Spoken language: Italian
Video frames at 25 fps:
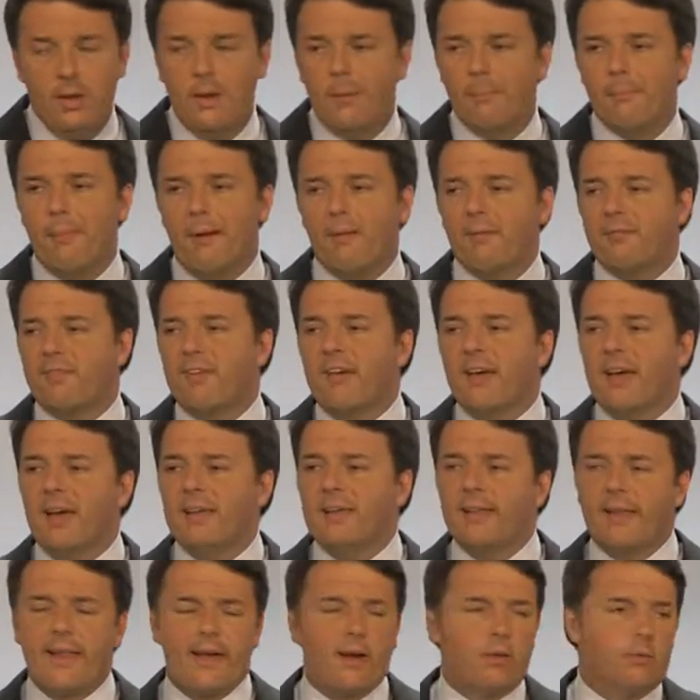ma finché
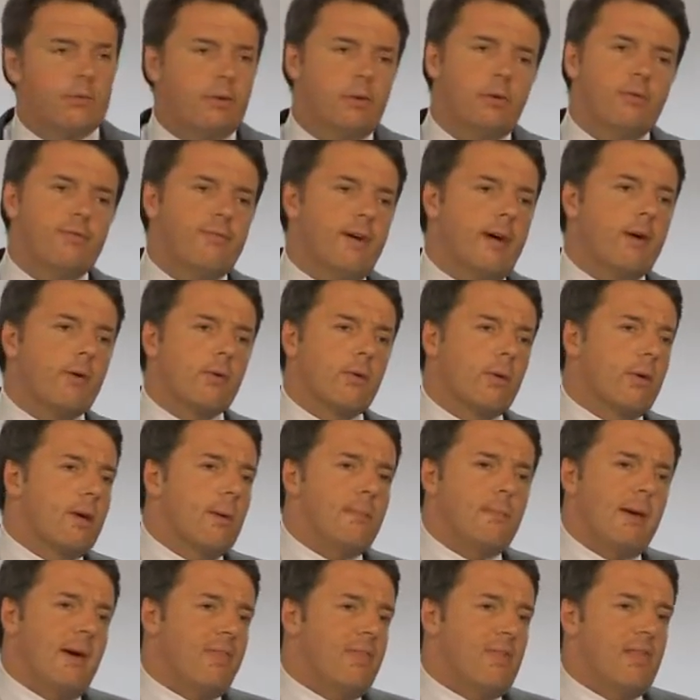le regole non vengono
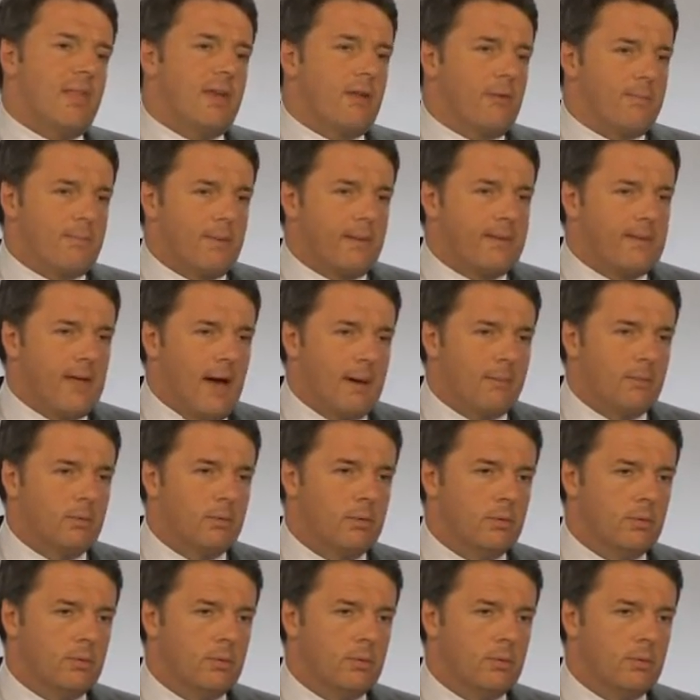cambiate le rispettiamo.